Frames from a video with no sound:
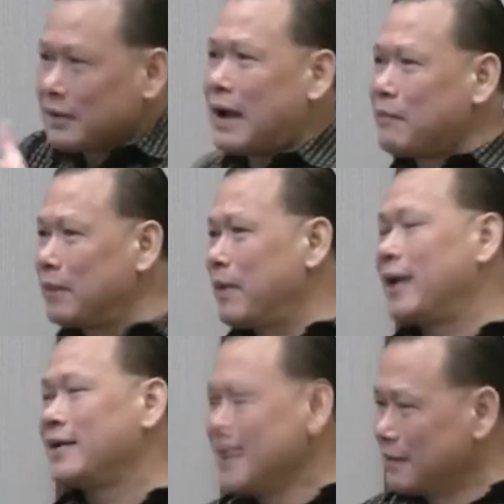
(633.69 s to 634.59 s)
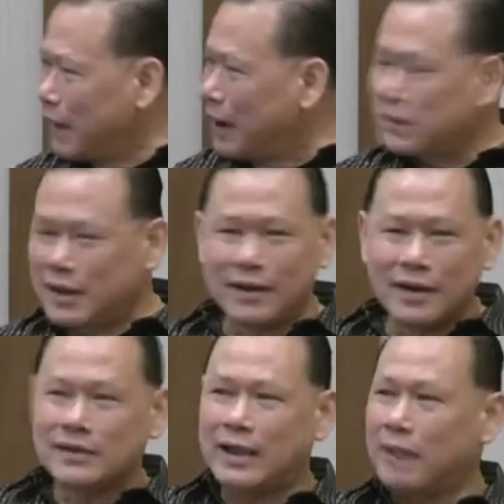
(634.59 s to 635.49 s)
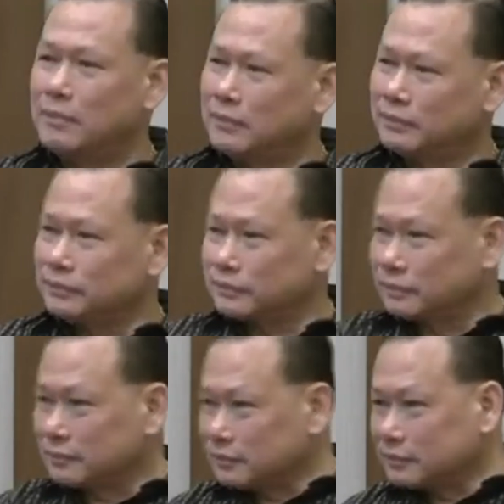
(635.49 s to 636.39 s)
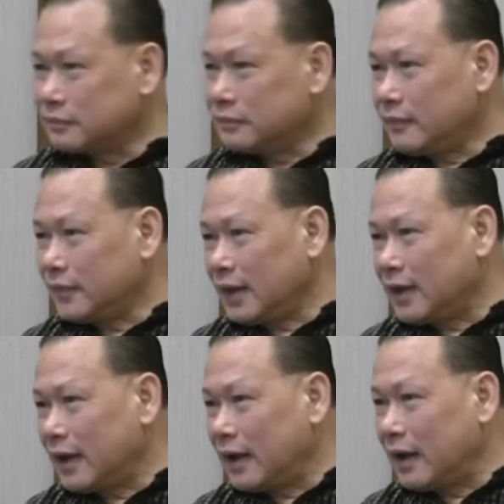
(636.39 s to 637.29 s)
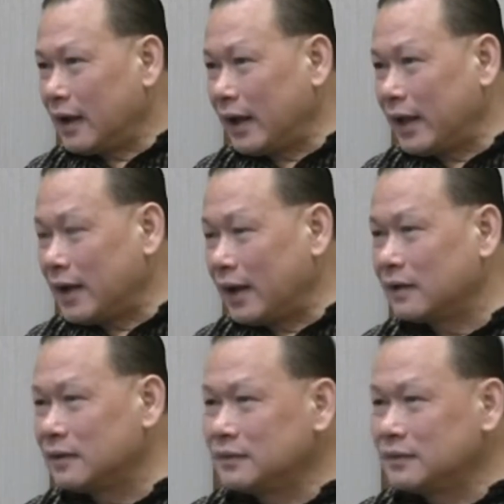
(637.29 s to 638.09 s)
ถ้ามันเป็นแบบแชมป์ได้หนึ่งนาทีเขาจะยอมกราบเท้าเลยอะไรนะ